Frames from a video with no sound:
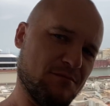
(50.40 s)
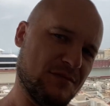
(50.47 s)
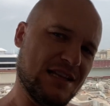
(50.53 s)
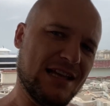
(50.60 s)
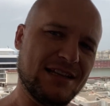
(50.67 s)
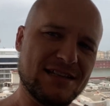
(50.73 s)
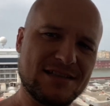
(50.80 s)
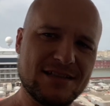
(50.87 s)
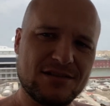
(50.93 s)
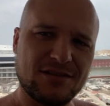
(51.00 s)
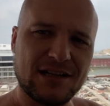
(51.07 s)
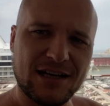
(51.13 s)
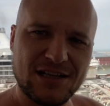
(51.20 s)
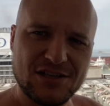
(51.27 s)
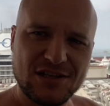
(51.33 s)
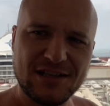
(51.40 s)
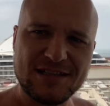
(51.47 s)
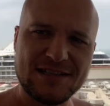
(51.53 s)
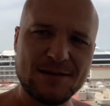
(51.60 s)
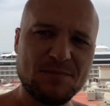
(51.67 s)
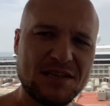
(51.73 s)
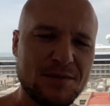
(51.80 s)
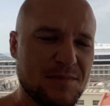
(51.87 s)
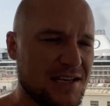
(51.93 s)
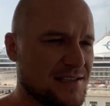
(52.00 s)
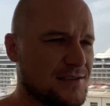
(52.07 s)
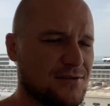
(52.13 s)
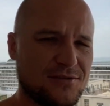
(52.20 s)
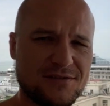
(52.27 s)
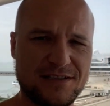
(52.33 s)
Dla nas jest to na razie następne
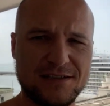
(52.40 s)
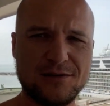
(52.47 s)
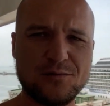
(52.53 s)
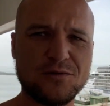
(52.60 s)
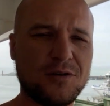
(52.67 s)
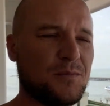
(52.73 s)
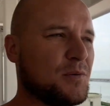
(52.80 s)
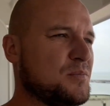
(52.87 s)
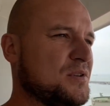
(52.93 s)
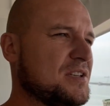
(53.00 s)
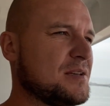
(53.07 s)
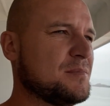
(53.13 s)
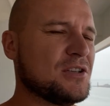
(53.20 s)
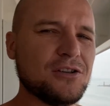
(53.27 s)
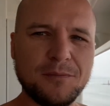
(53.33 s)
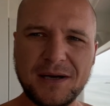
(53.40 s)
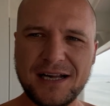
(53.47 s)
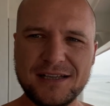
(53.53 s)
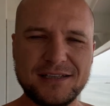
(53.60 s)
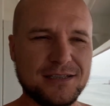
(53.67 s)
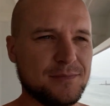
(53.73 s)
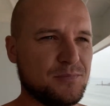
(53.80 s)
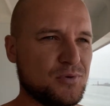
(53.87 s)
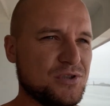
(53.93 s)
miasto, za niedługo popłyniemy do Malty,